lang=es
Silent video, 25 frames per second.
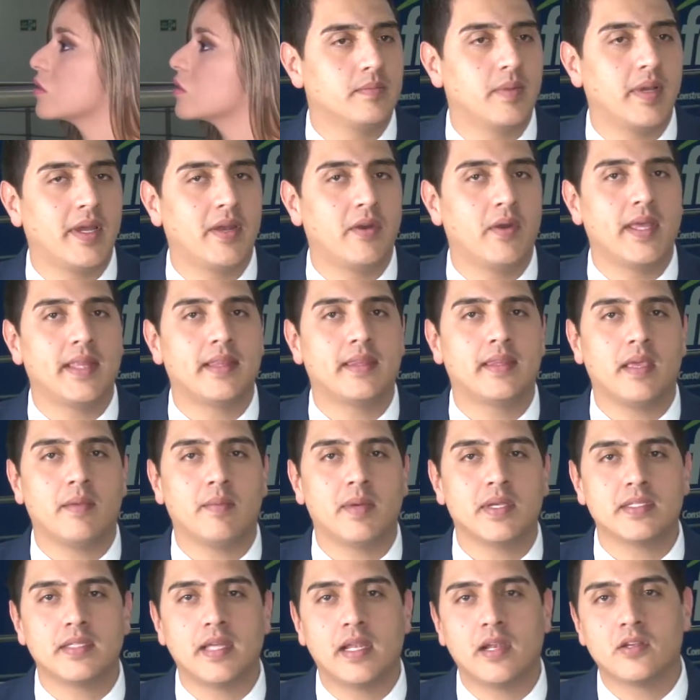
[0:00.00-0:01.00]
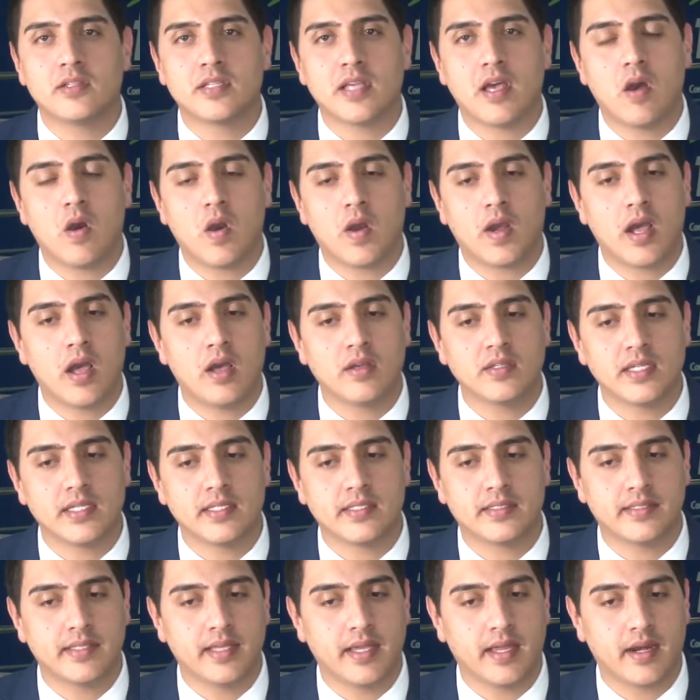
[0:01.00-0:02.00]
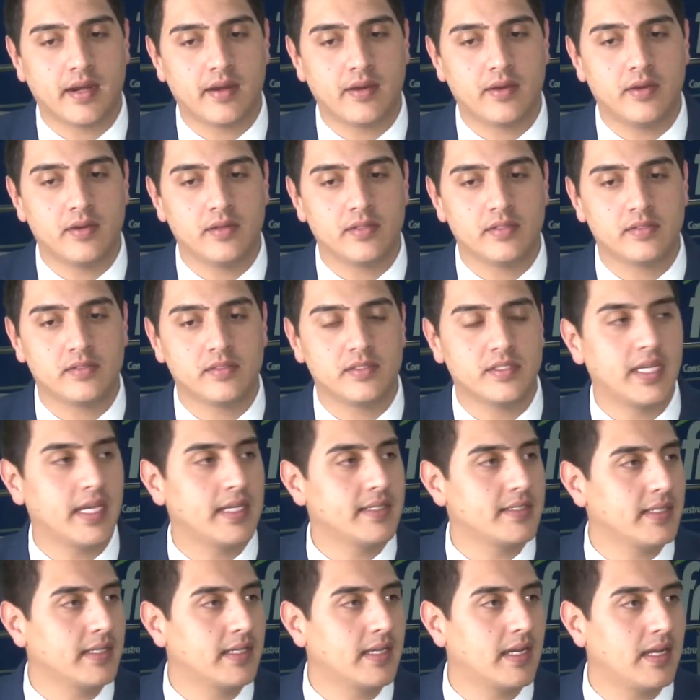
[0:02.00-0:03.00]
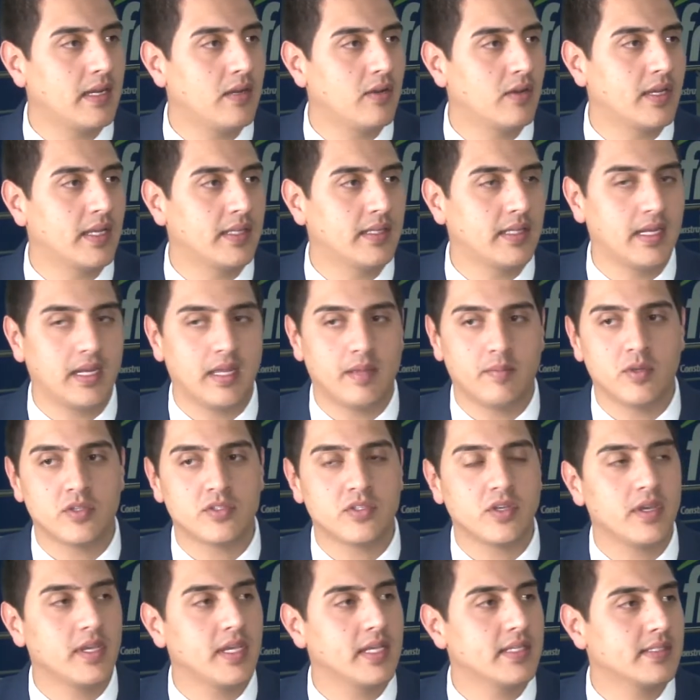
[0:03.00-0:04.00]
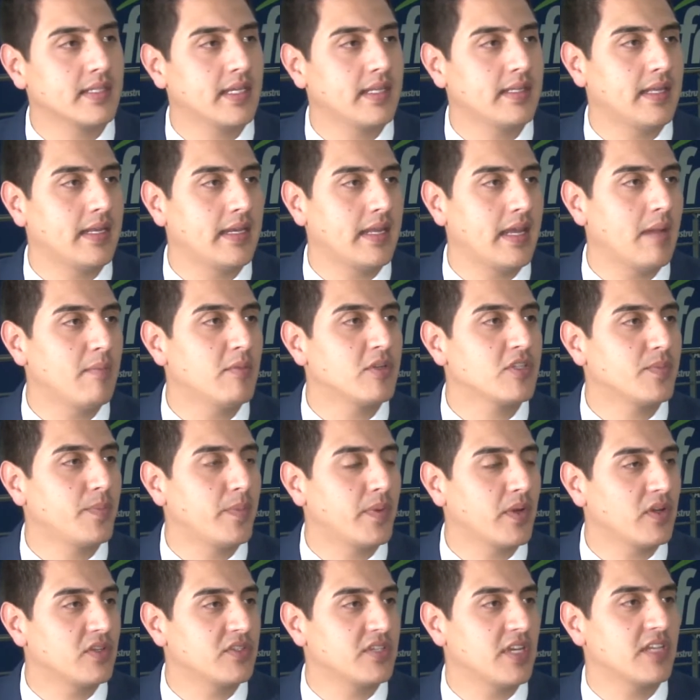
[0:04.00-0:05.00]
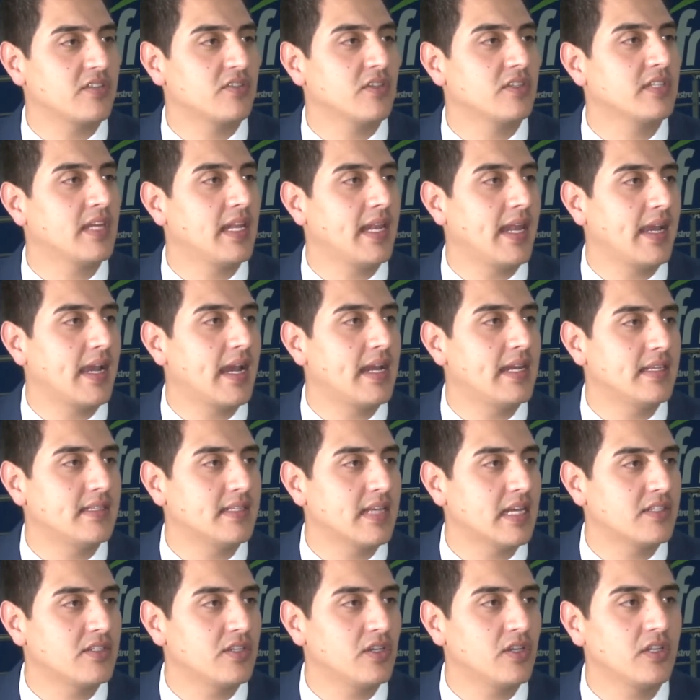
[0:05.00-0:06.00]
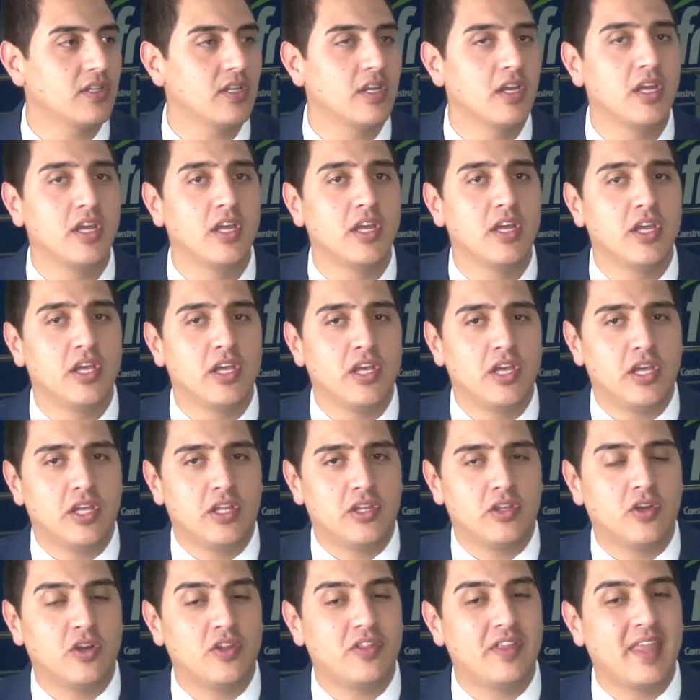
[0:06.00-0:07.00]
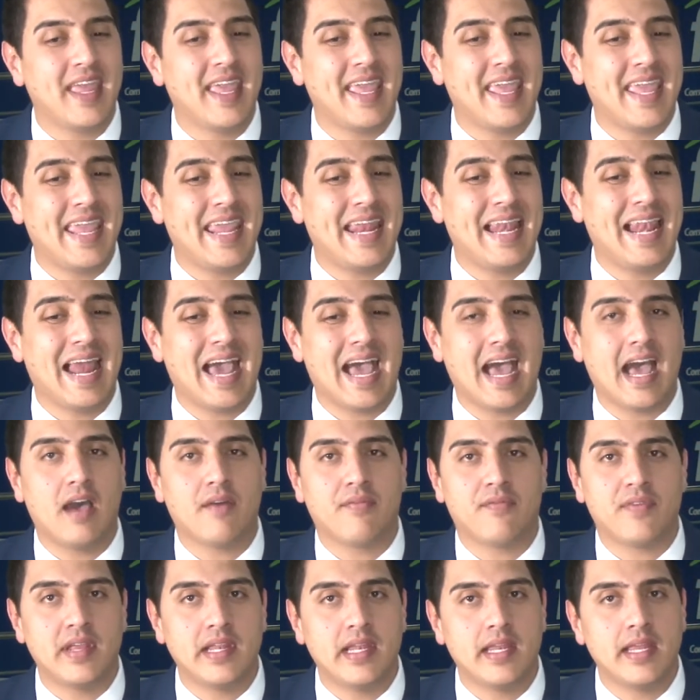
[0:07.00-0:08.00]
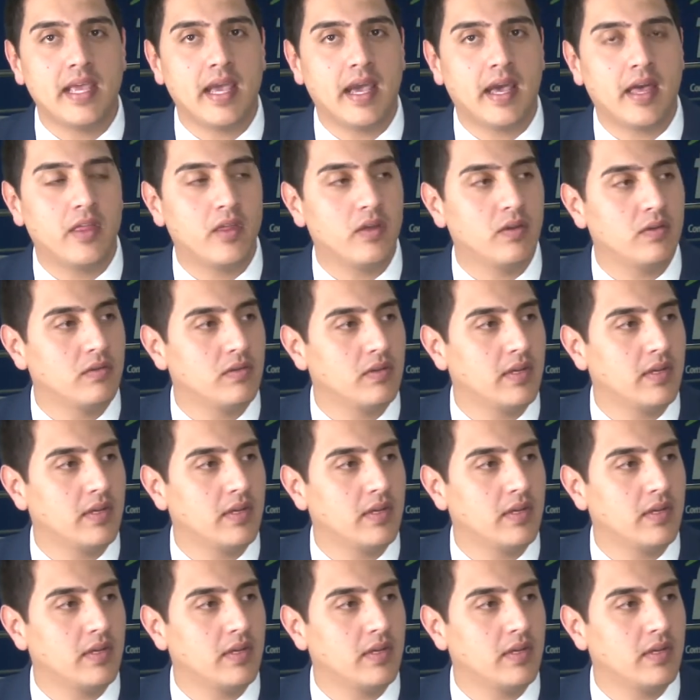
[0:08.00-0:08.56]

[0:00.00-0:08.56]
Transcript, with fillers: Bueno, en temas de los abogados externos, Jessica, lo que tenemos hoy es que teníamos procesos de legalización donde el afiliado